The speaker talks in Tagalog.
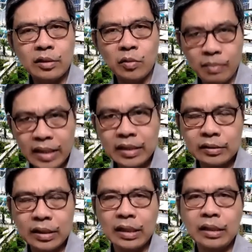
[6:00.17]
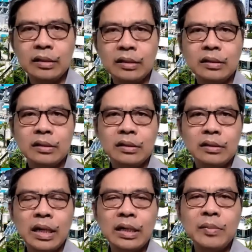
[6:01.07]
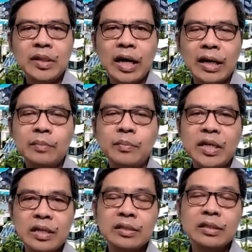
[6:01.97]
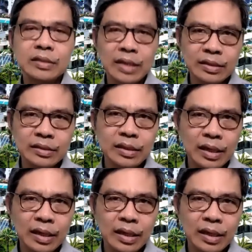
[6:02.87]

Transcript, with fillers: humanity, nalimitahan ang pag-exercise